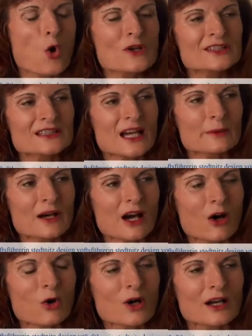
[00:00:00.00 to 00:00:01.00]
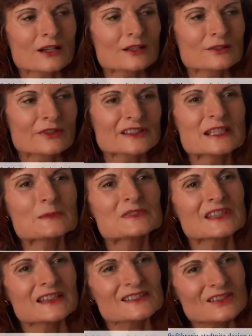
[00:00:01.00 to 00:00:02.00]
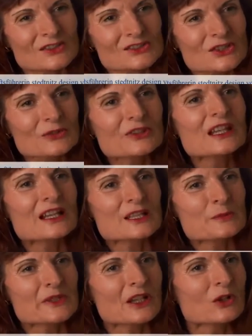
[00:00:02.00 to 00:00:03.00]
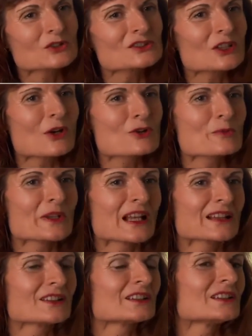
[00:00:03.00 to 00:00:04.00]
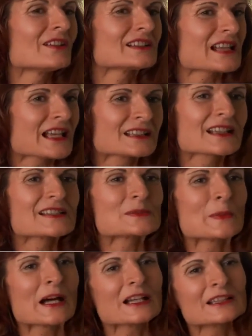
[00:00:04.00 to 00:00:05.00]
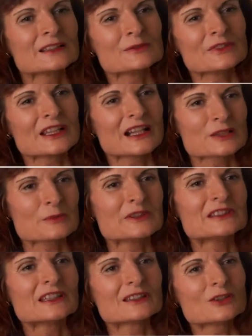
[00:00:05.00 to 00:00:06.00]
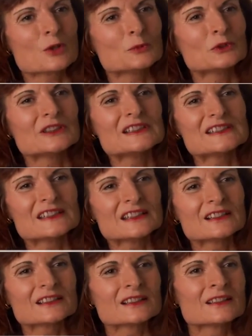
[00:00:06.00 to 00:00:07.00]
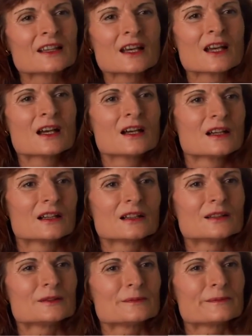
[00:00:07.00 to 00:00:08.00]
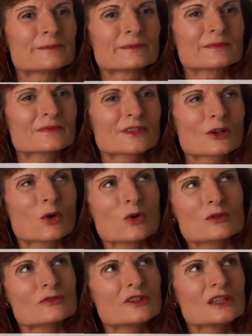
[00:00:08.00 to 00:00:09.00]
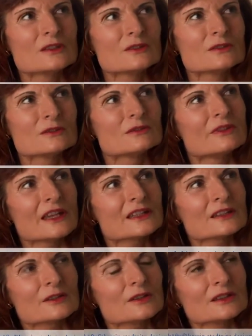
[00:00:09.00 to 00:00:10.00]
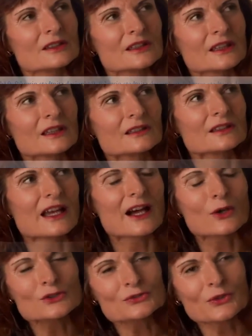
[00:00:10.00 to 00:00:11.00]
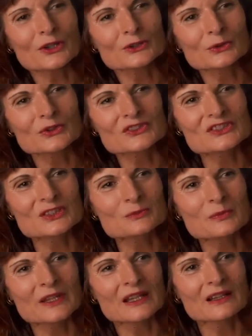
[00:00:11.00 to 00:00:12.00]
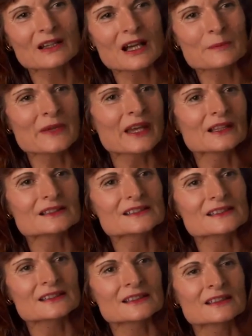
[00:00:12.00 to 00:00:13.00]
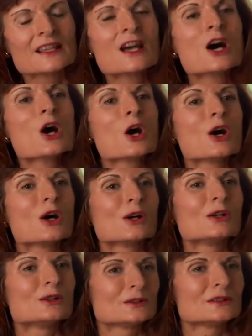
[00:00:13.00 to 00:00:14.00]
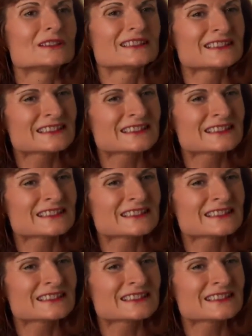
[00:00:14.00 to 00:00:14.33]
und aber auch, äh, was gibt es denn sonst noch? Wie kann ich mich austauschen mit anderen, die was anderes machen? Wie kann ich mit denen kommunizieren? Ähm, und wie, welche äh, Herausforderungen sind mir am Herzen? Äh,